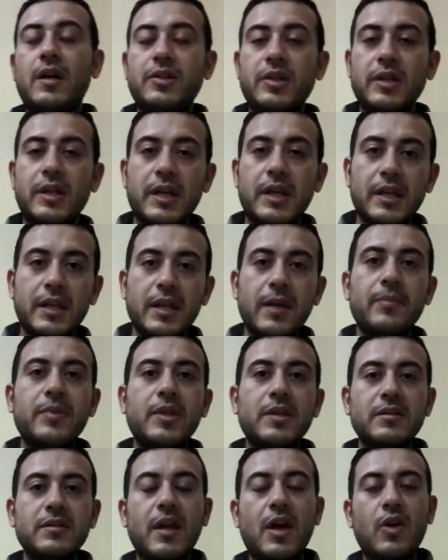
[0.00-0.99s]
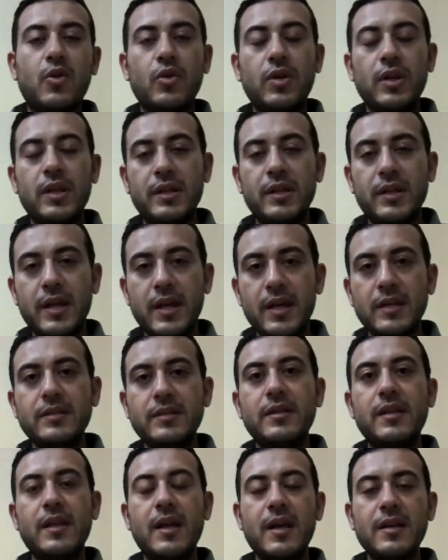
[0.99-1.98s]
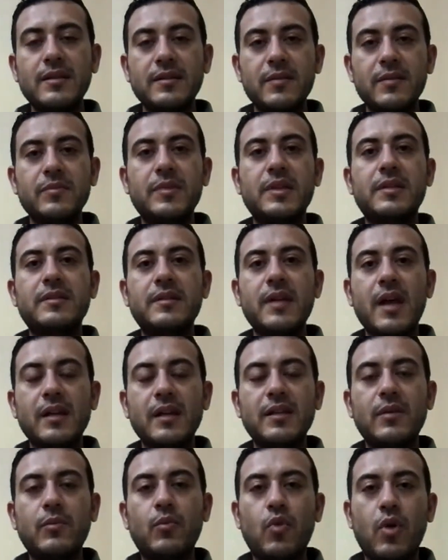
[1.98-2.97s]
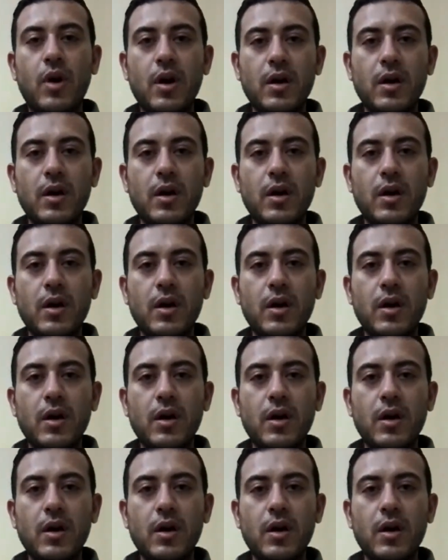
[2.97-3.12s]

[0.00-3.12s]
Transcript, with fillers: عشان كده بننصح كل الناس لازم تستخدم